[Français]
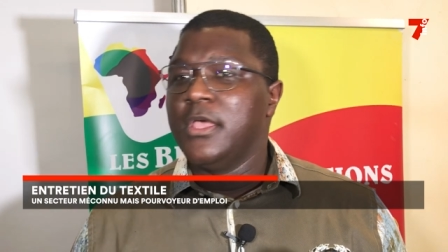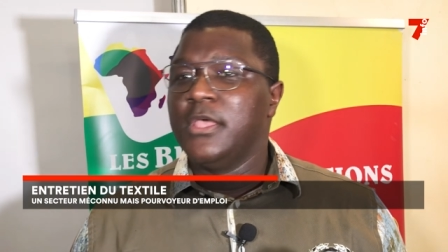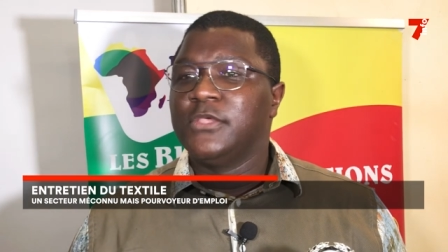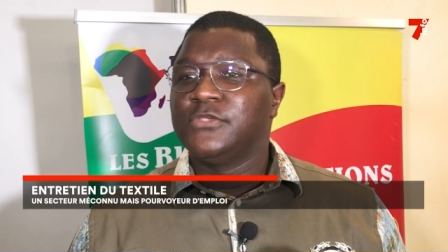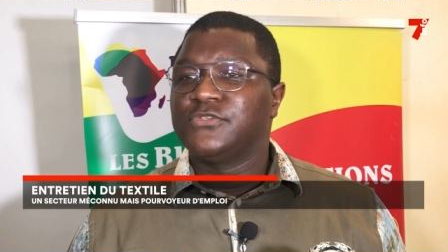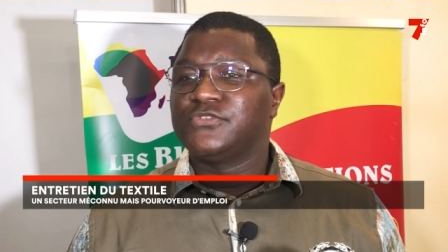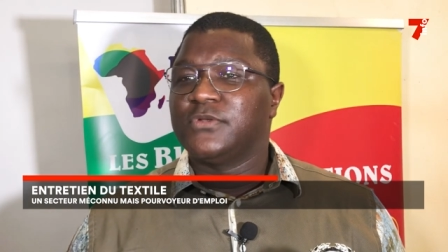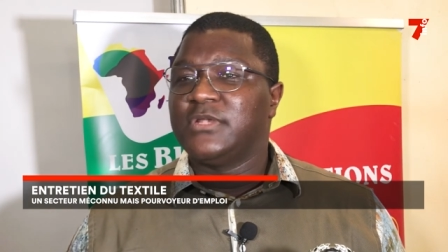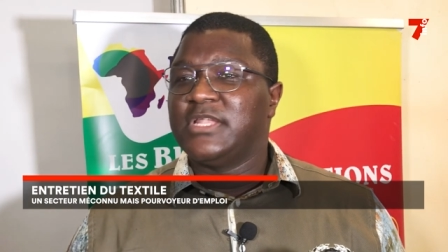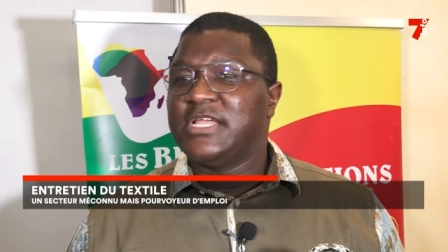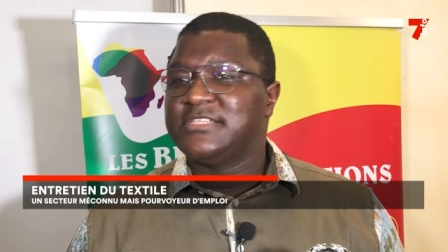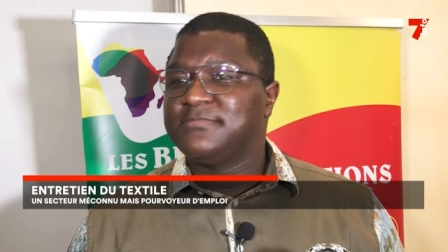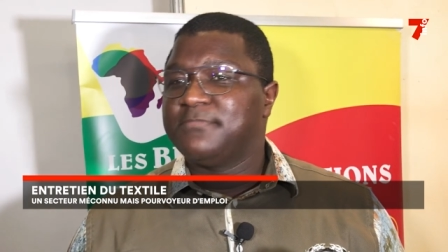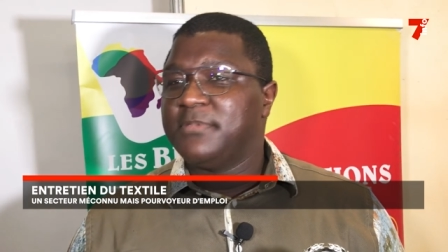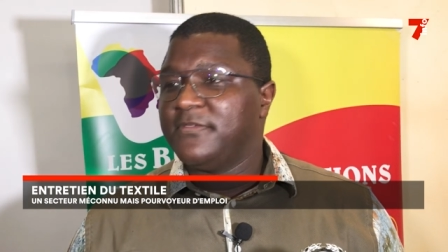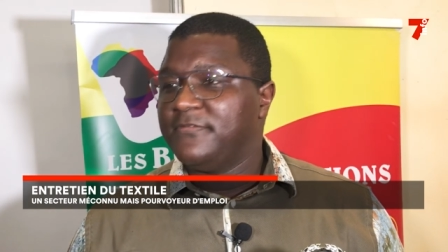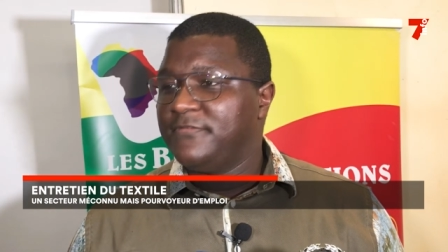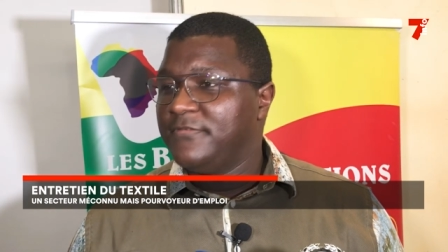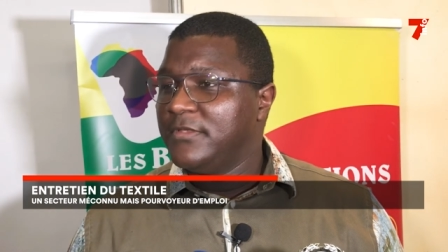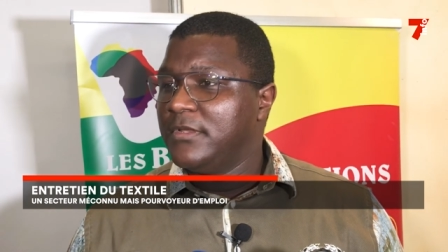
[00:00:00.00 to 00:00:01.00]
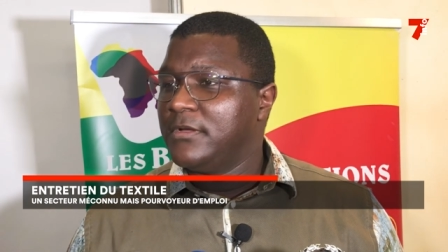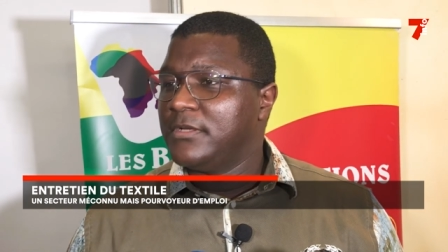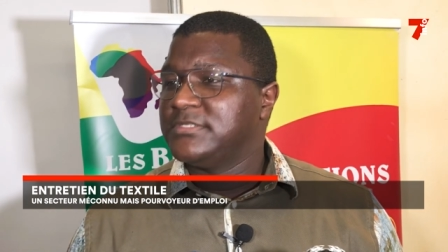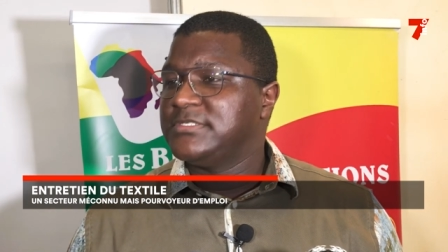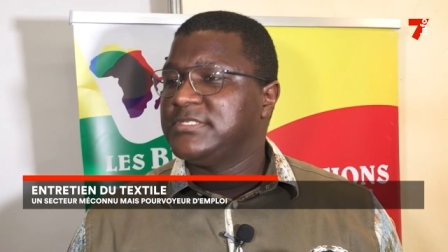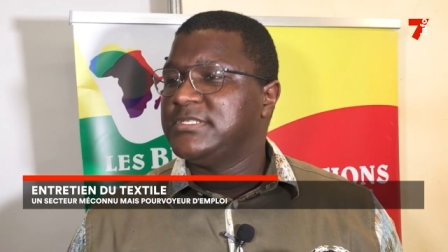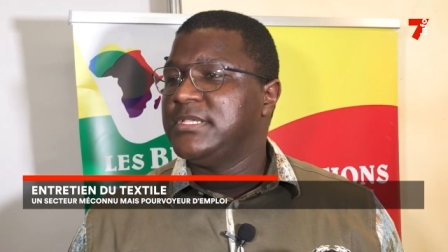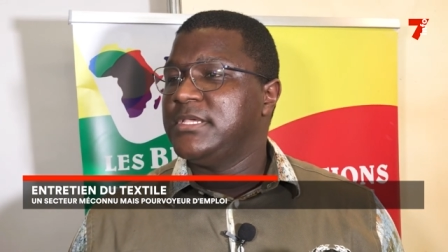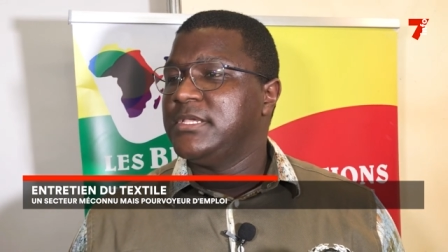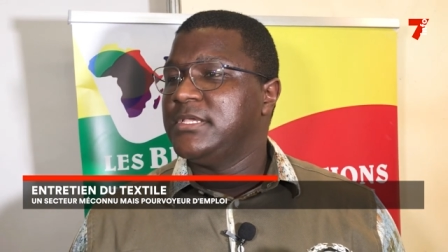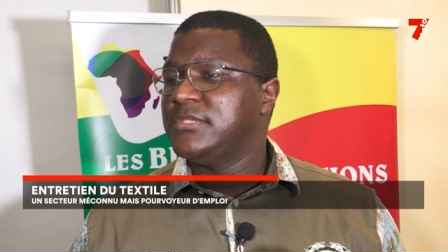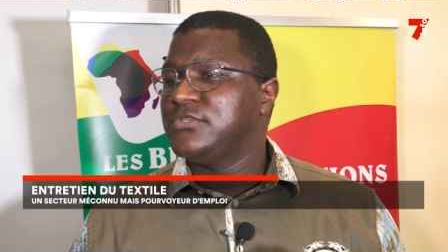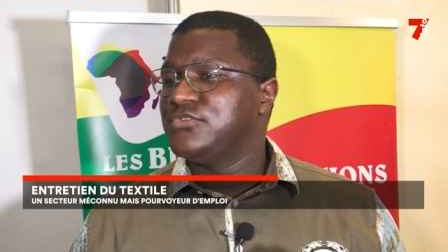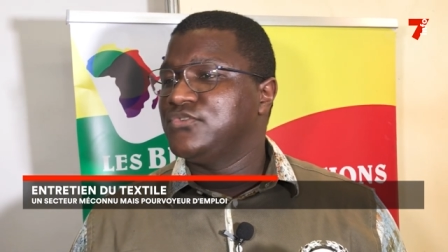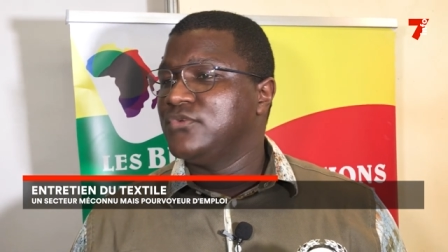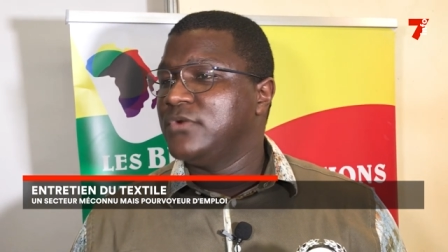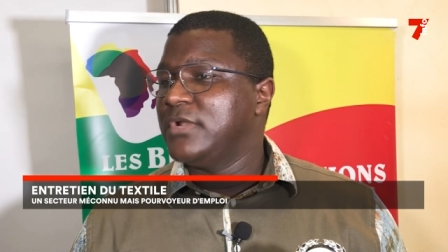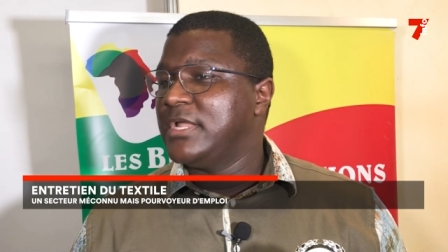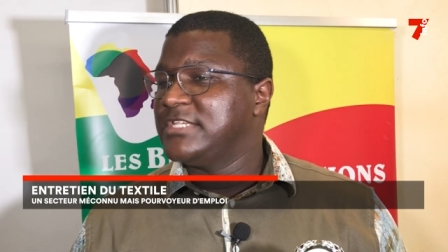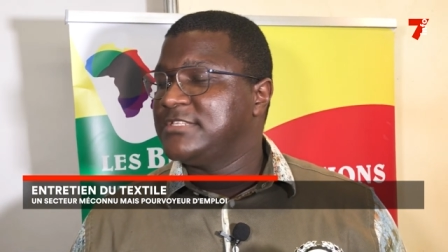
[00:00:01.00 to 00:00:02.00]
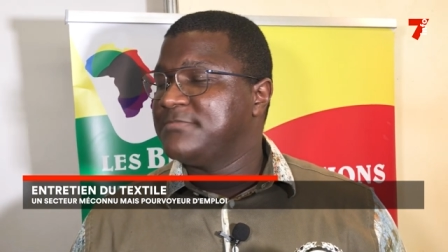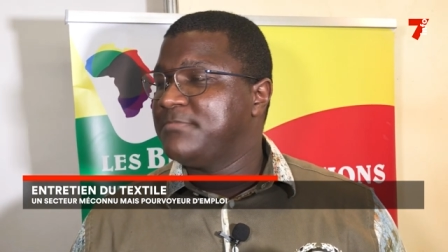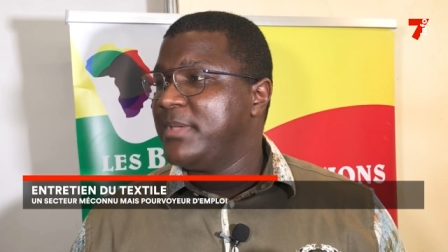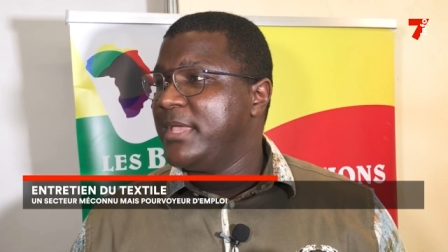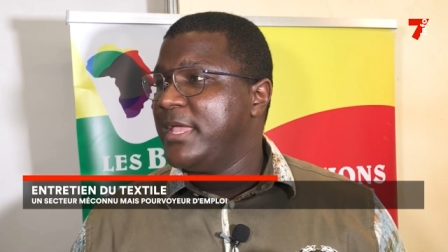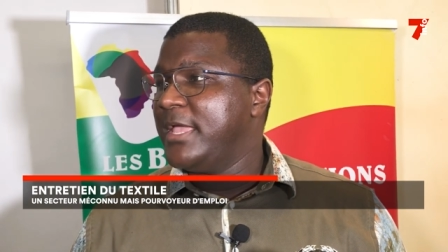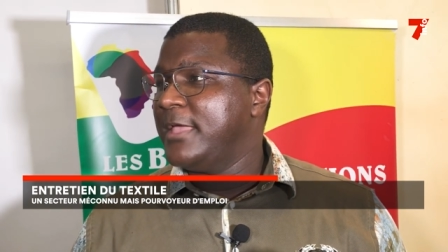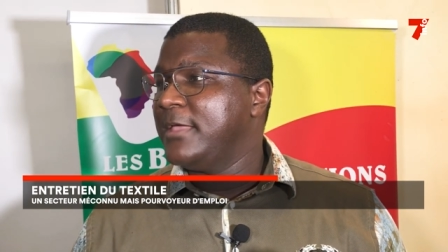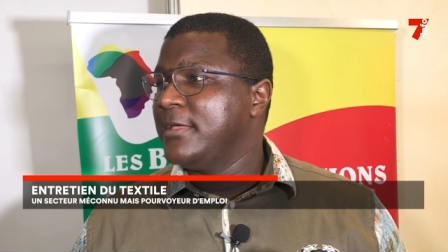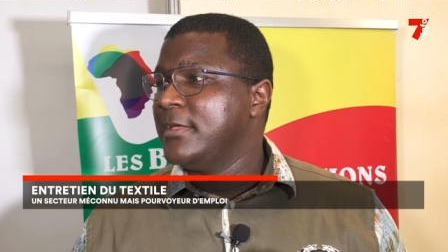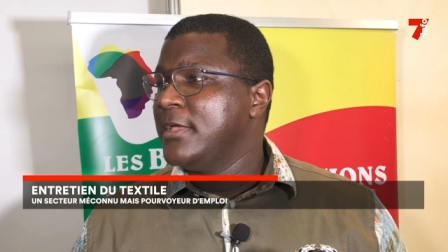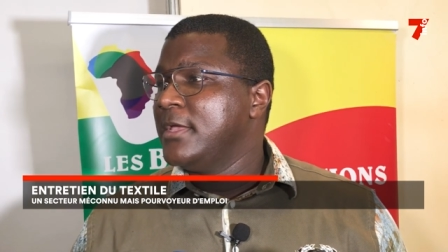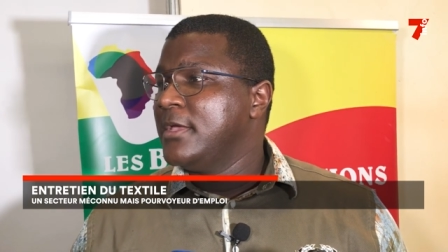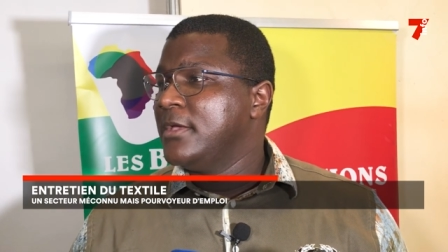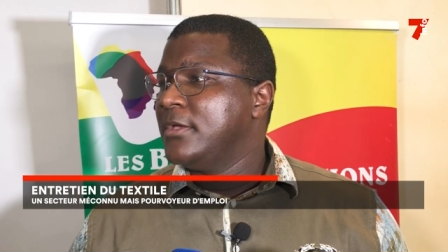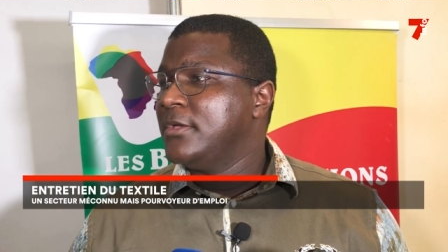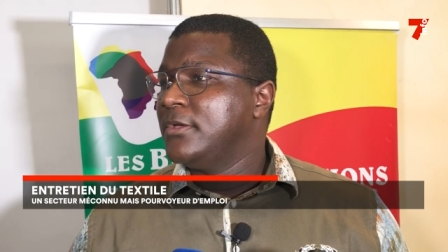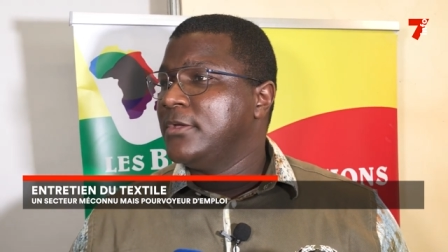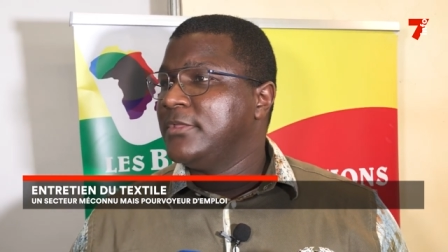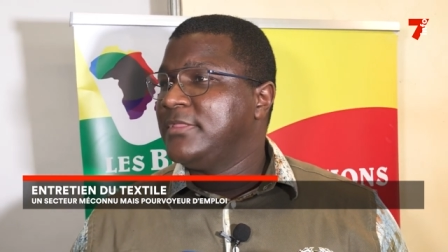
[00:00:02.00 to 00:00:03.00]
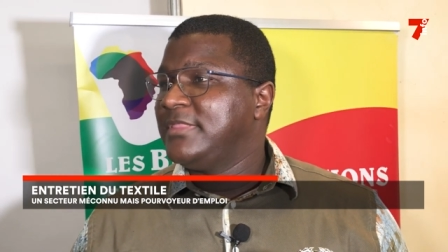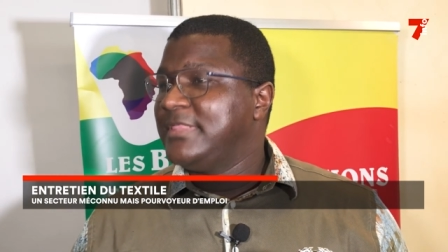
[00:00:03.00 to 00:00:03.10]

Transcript: sur l'aspect financier, sur l'aspect euh,